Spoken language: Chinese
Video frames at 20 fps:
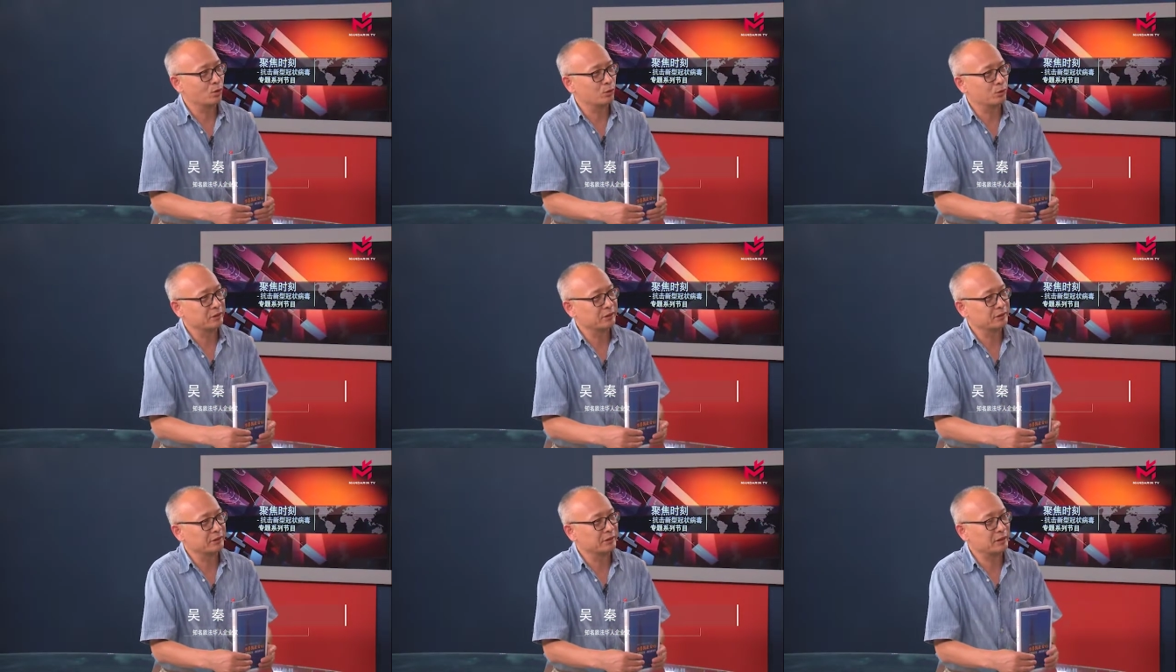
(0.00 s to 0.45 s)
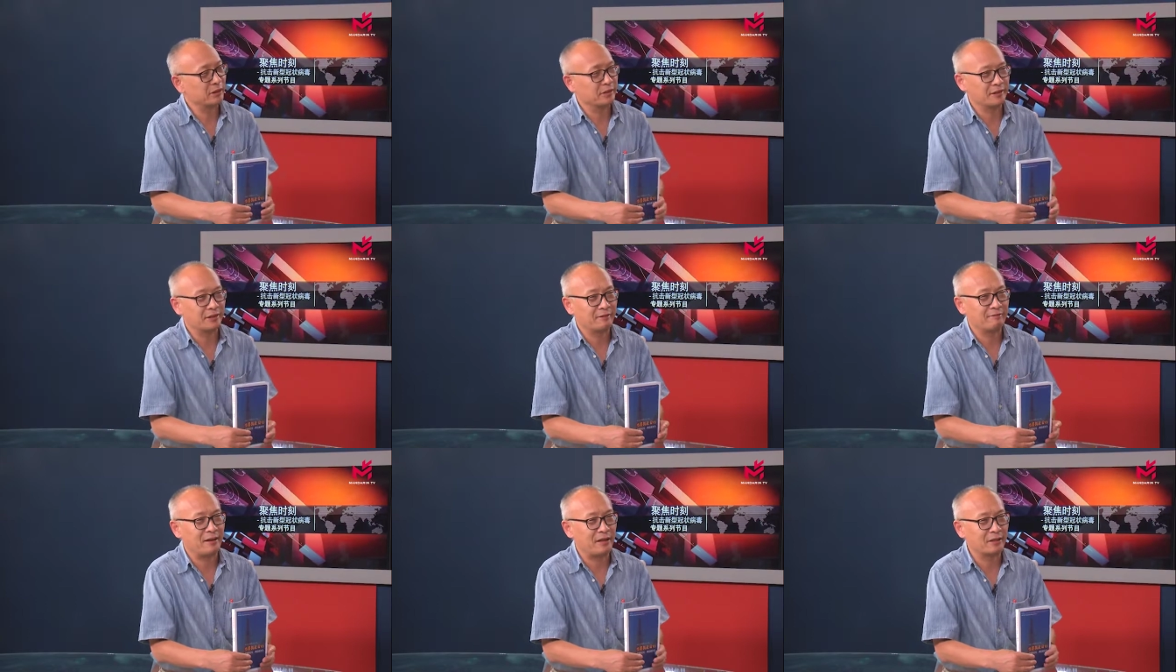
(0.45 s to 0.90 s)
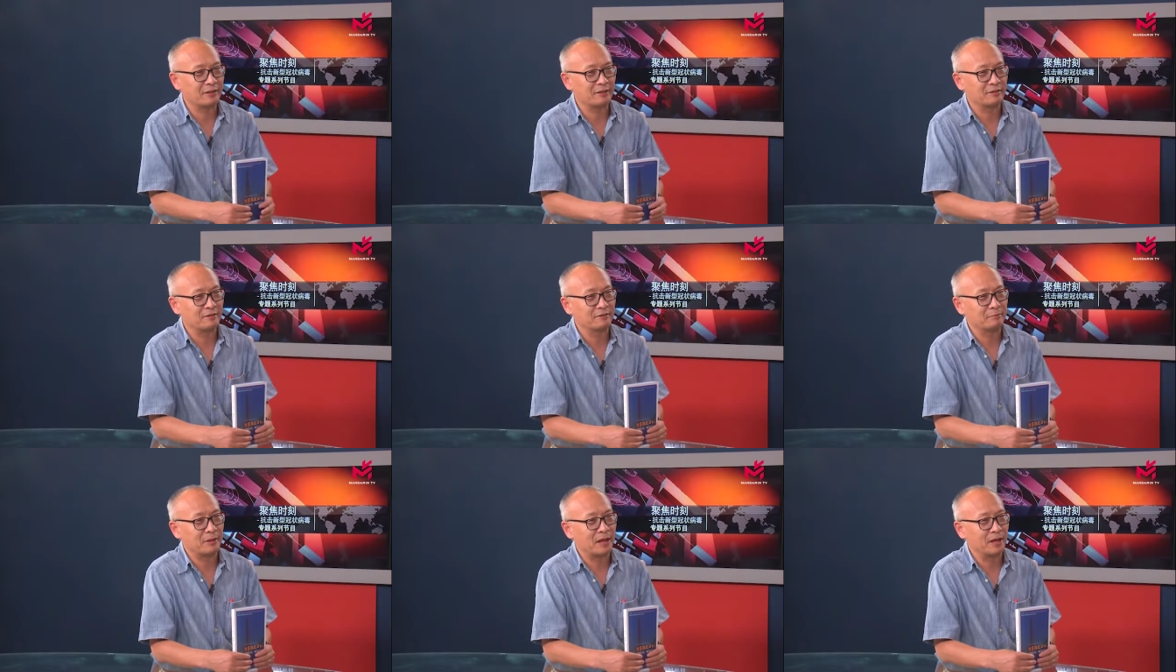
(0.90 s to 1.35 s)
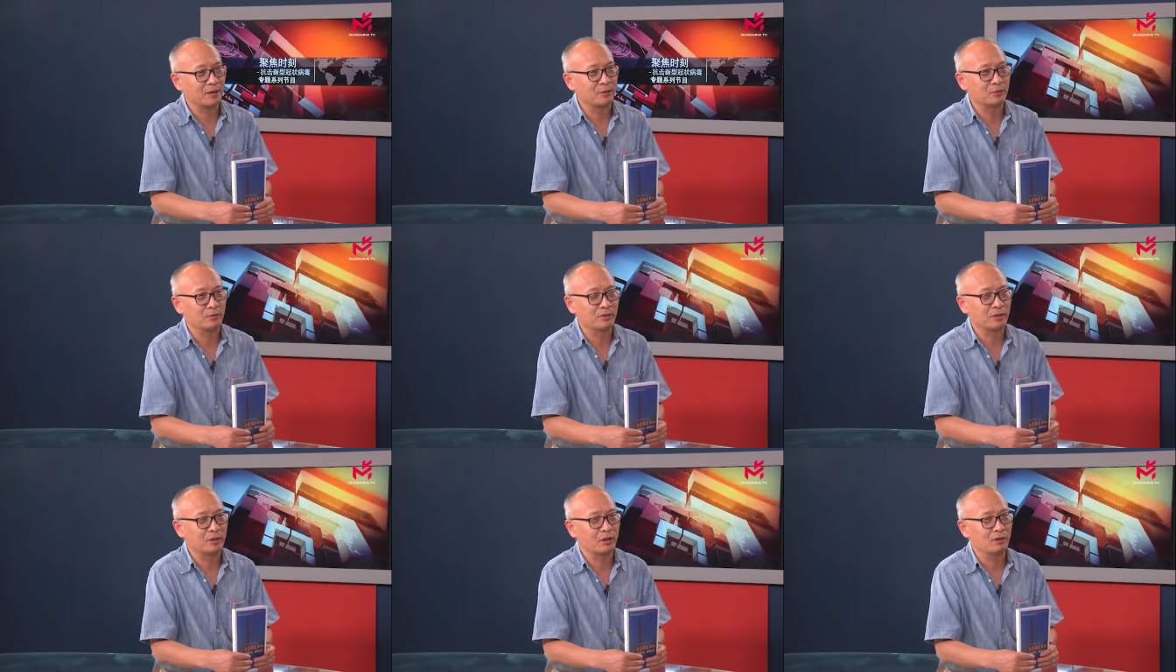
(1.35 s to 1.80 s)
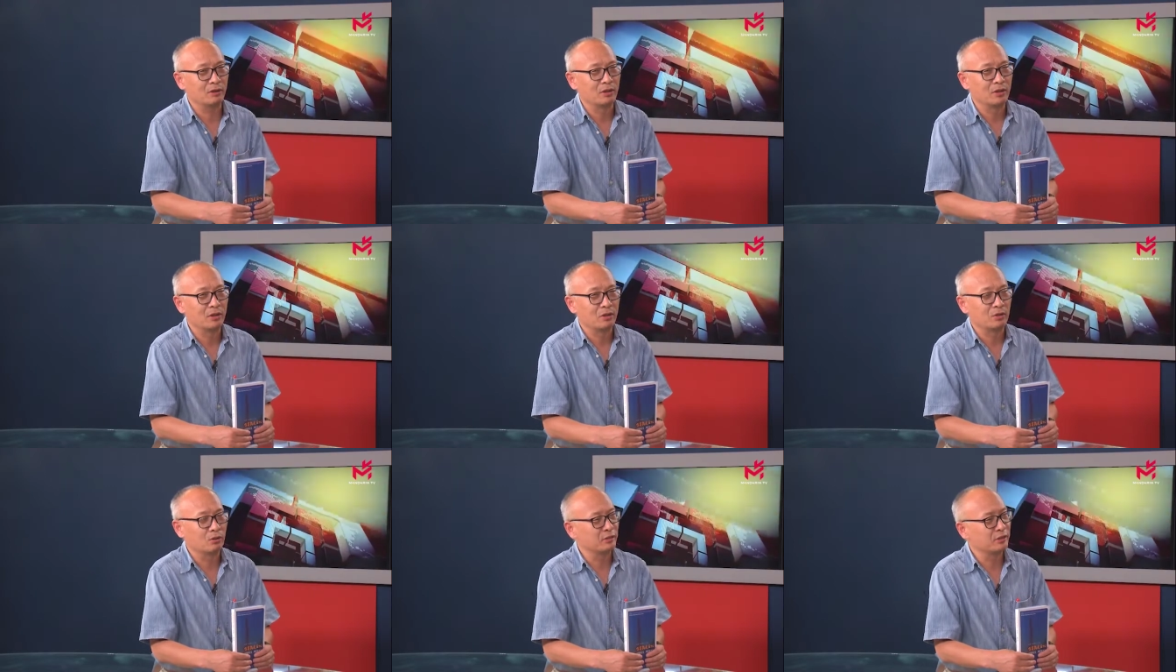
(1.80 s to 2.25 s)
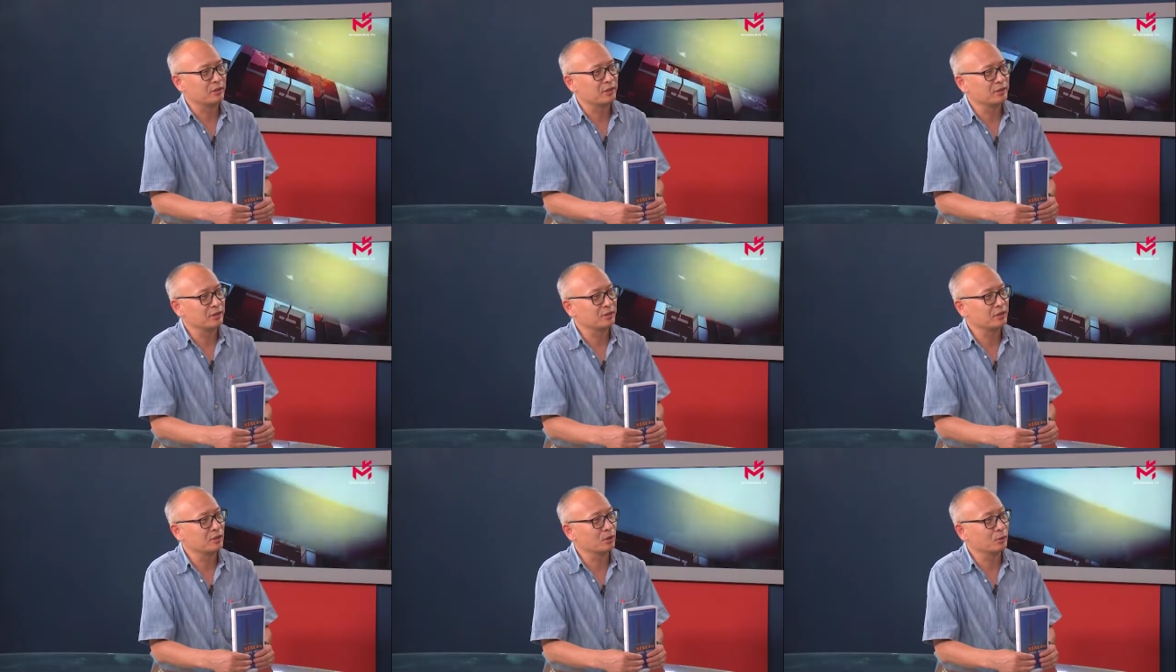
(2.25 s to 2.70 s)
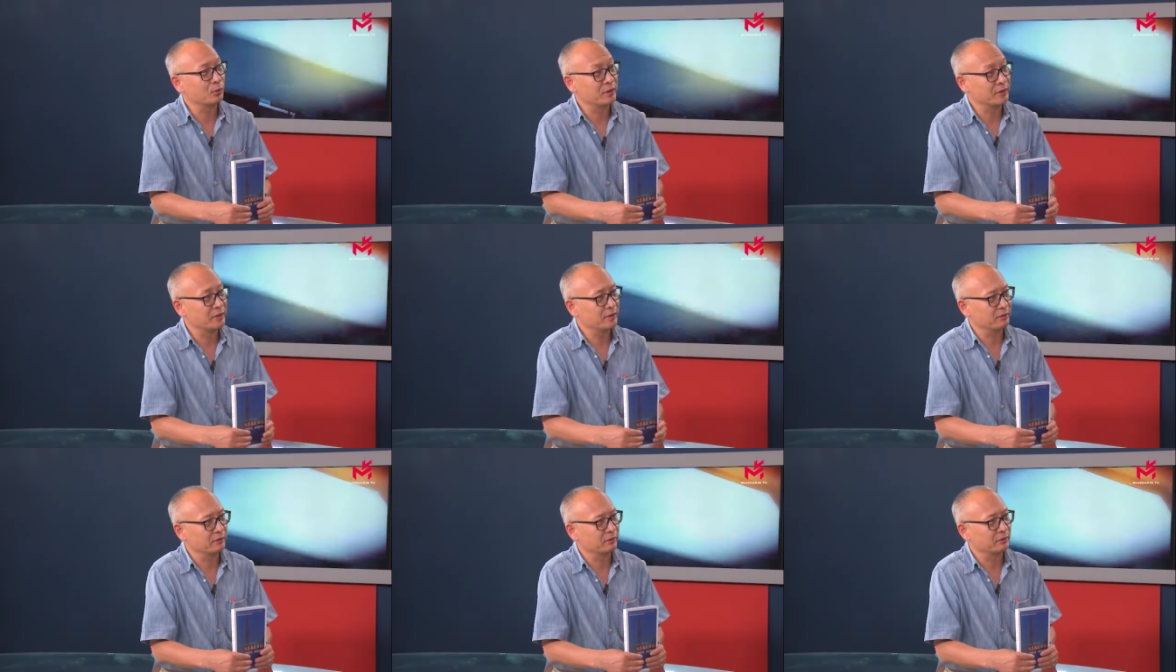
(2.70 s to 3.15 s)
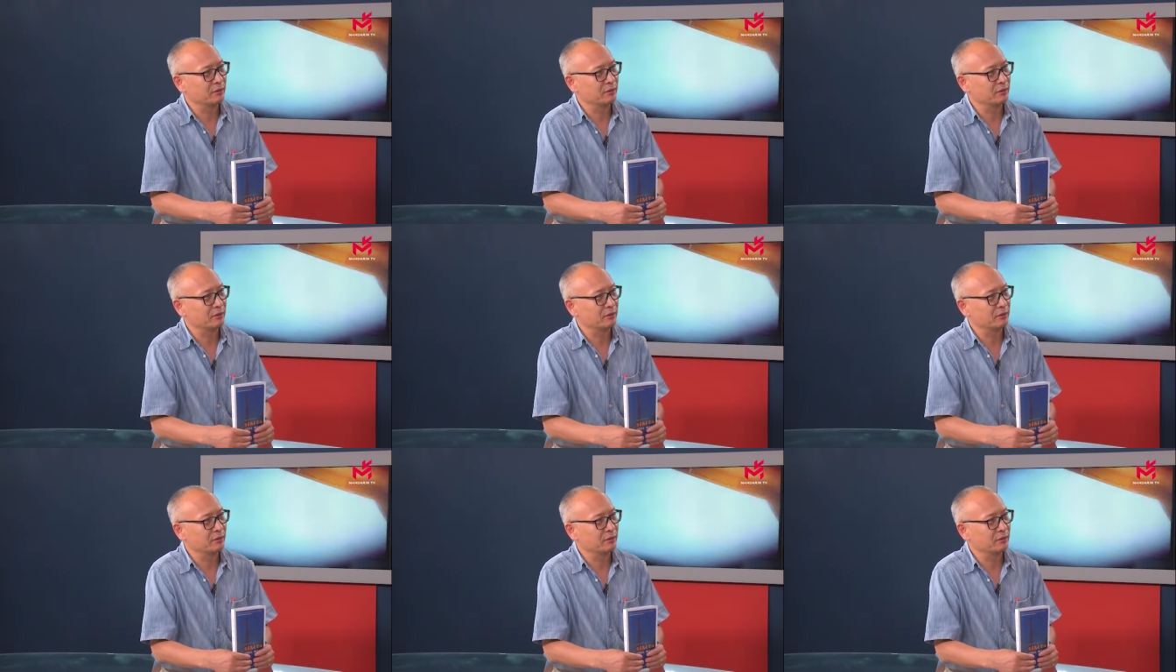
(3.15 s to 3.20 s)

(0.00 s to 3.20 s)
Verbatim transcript: 说是当天晚上马克龙要有一个新的规定，